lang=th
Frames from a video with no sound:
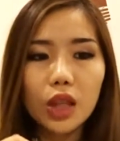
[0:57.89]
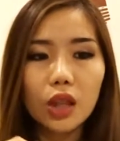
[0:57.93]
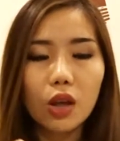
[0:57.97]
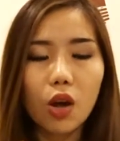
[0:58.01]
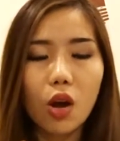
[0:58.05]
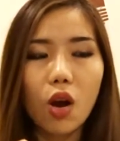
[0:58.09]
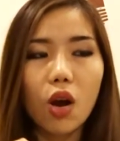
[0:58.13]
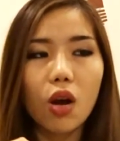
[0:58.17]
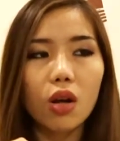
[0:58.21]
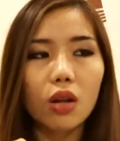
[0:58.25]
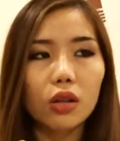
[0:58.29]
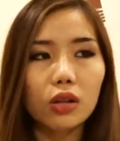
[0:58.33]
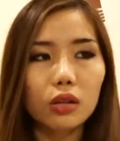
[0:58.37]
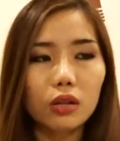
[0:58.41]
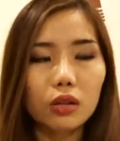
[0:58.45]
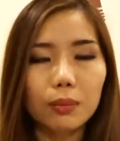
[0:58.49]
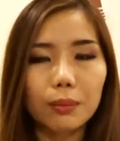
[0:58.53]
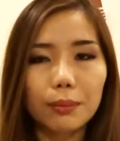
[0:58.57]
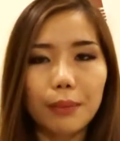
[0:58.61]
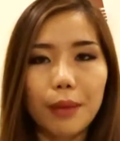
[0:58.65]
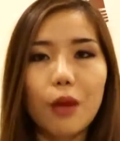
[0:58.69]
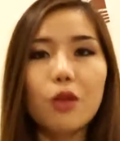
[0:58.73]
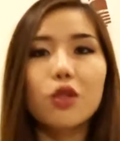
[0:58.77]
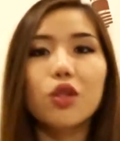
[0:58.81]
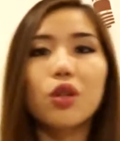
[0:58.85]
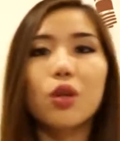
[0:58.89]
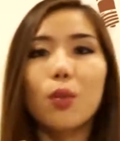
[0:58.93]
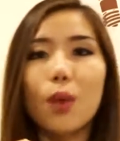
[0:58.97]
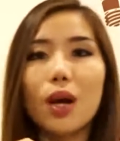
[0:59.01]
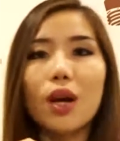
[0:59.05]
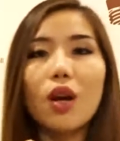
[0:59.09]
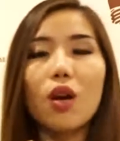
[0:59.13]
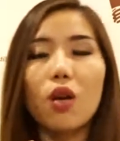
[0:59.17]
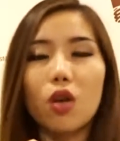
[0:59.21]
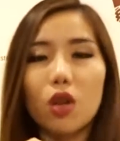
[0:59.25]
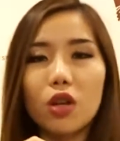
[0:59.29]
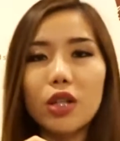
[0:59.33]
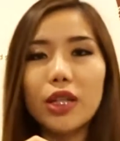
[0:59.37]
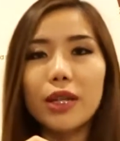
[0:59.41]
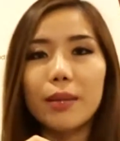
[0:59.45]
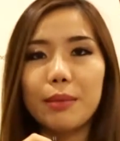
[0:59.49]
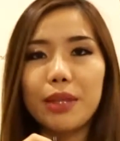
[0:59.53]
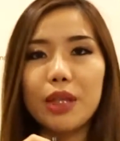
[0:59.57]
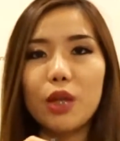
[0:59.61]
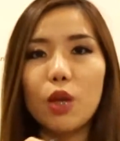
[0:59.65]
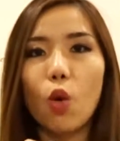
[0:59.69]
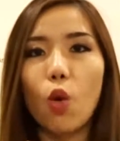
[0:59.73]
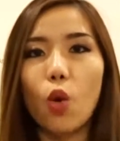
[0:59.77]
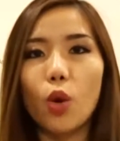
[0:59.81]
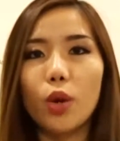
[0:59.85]
ก็แพลเชื่อว่าก็ก็ยัง
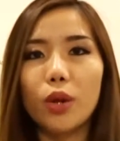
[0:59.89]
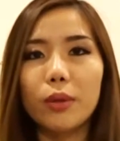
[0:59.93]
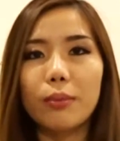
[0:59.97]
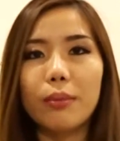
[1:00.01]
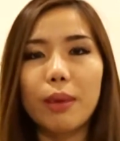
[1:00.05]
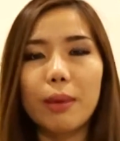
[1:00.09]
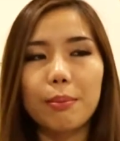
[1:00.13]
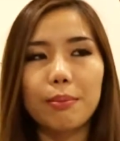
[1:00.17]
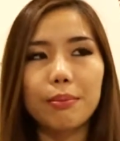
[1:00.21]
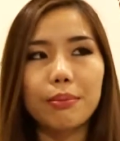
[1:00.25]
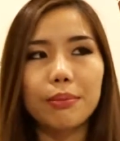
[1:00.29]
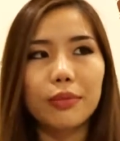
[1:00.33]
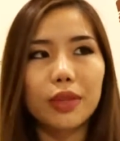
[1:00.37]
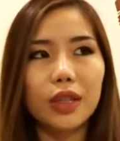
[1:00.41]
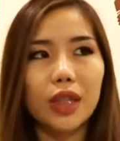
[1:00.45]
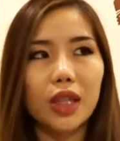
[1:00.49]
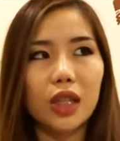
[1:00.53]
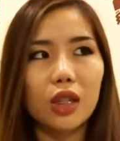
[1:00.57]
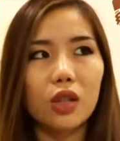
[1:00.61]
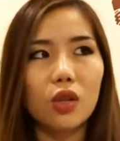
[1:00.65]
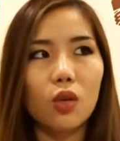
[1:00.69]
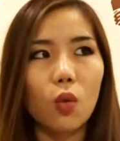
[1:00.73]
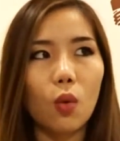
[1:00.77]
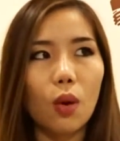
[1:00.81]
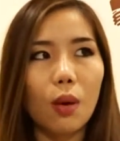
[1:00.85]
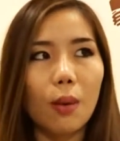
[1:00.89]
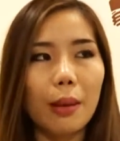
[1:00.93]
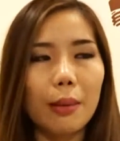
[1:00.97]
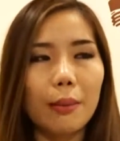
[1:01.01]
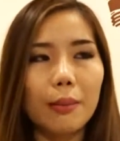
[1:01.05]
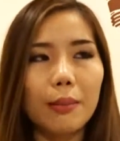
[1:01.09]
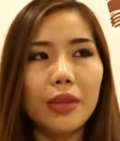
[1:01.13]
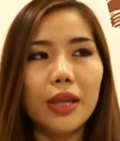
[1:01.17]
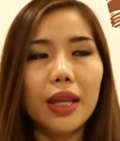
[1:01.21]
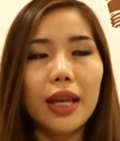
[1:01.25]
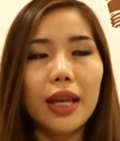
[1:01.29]
มีคนแบบคิดอยู่ว่าแบบ